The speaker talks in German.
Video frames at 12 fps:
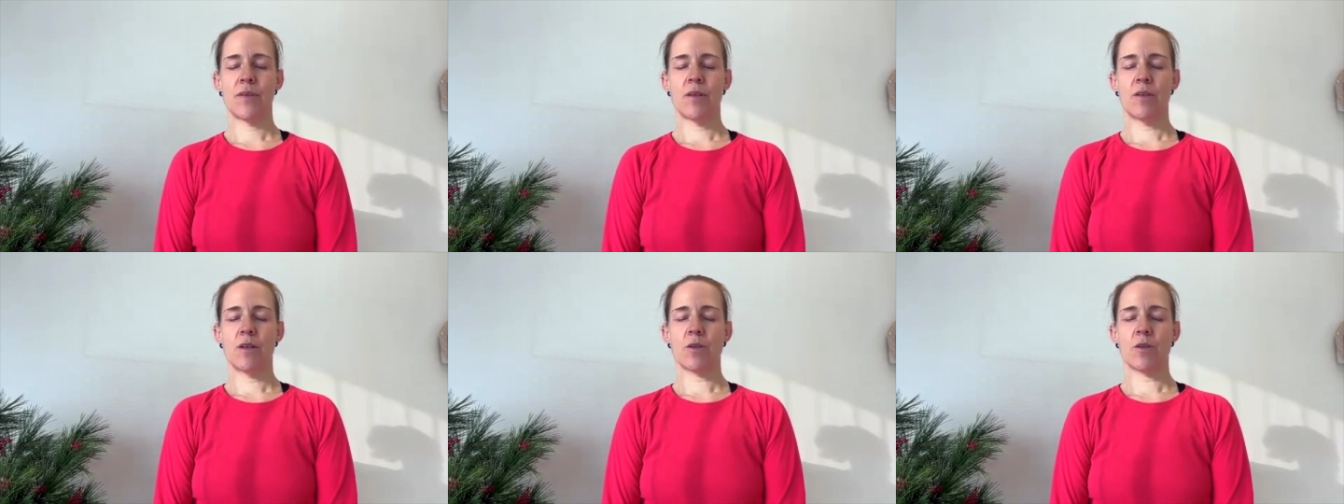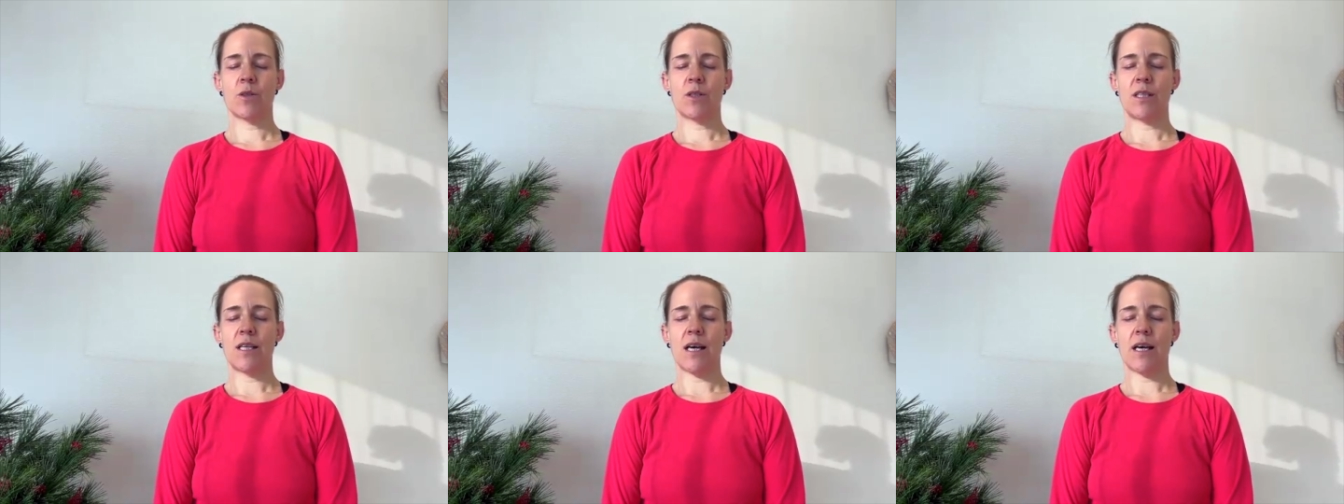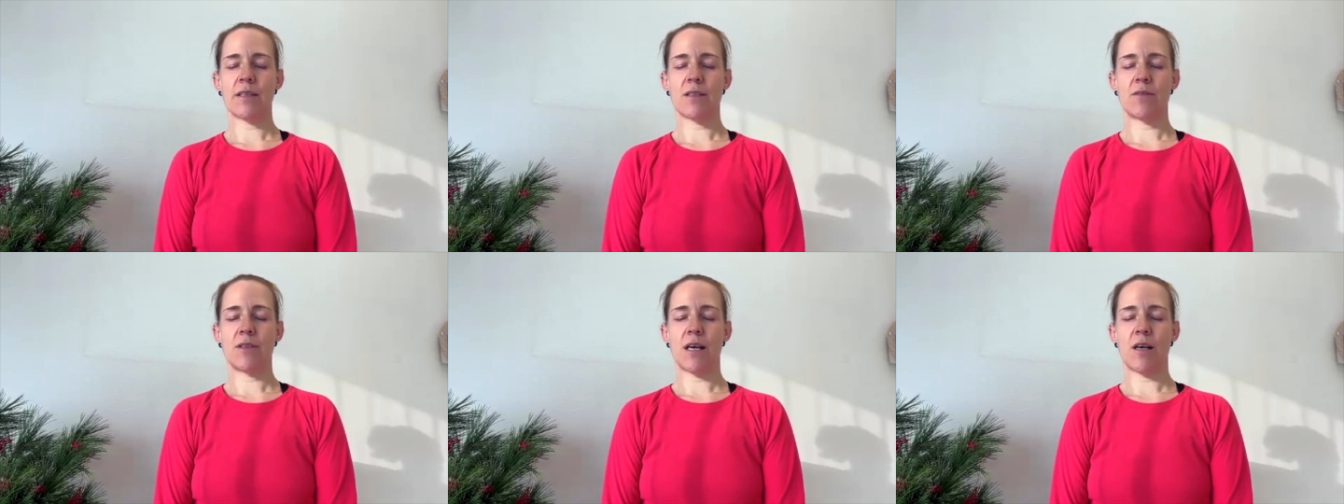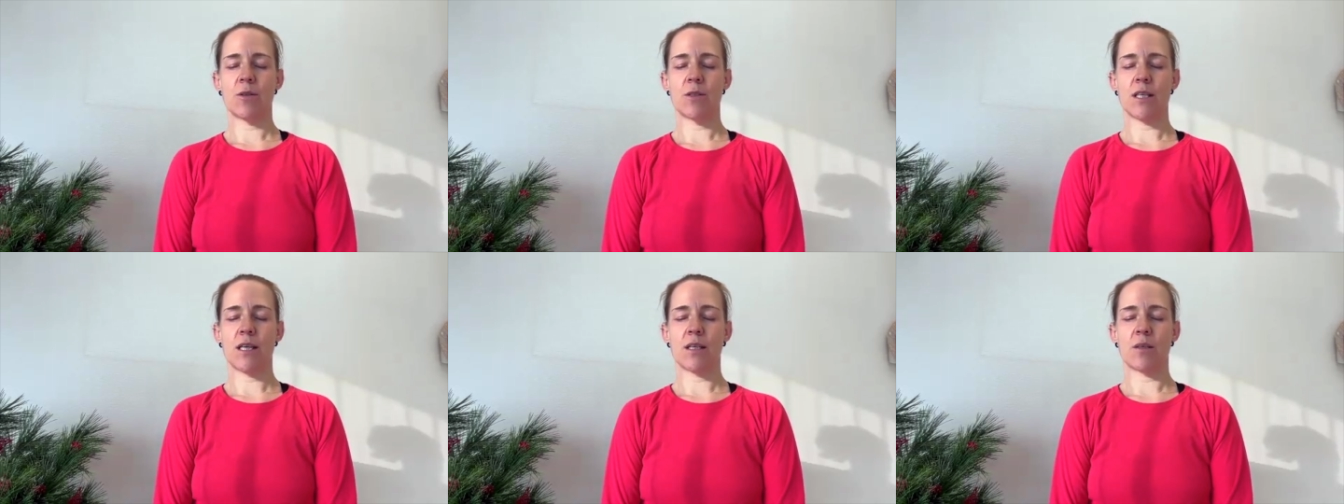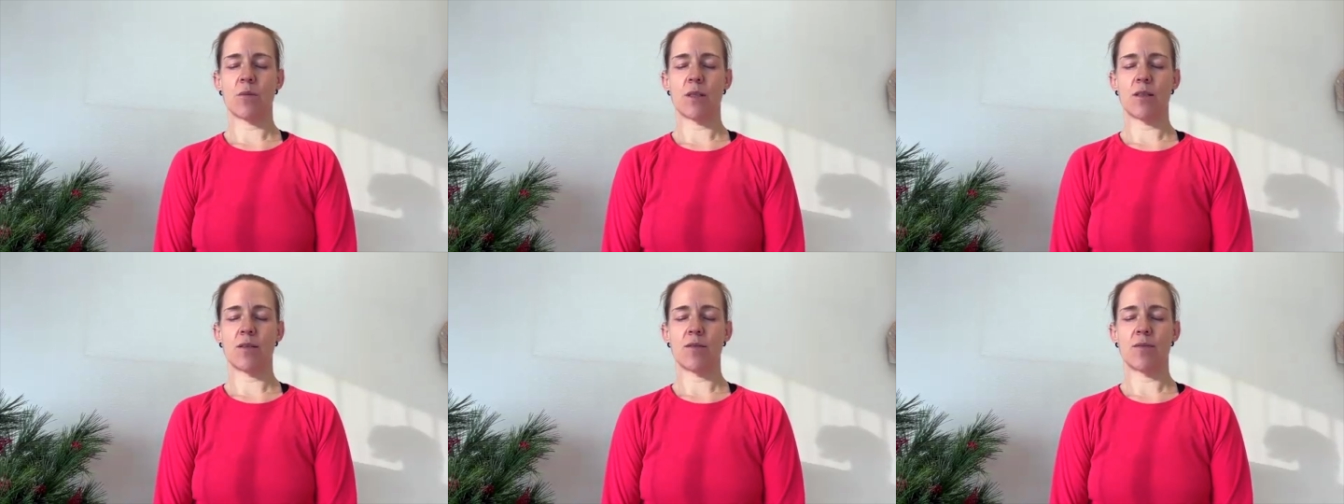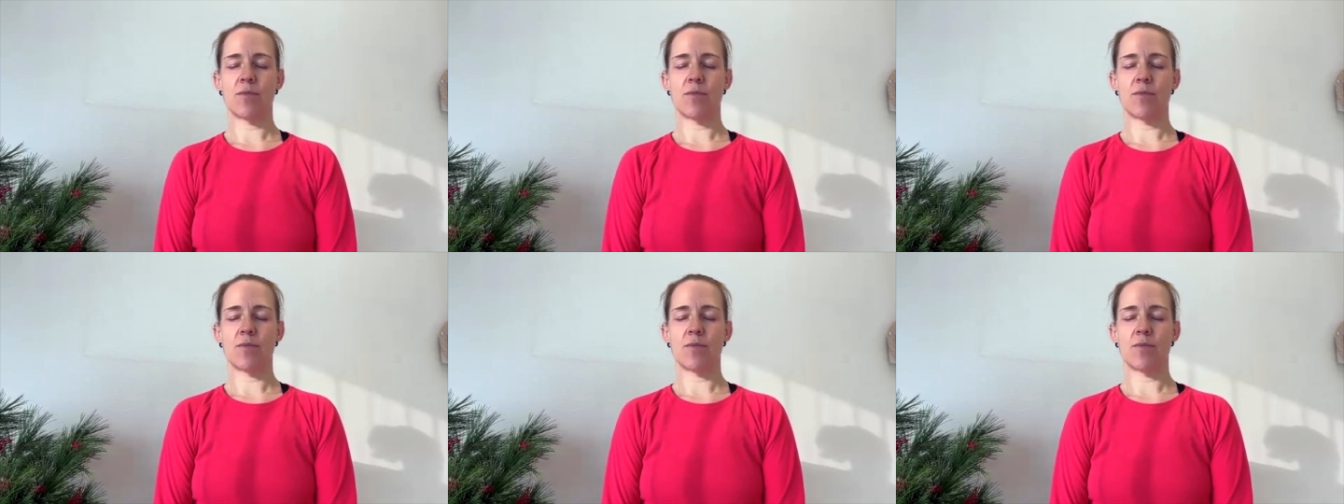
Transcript: Und auch durch die Nase wieder ausatmen.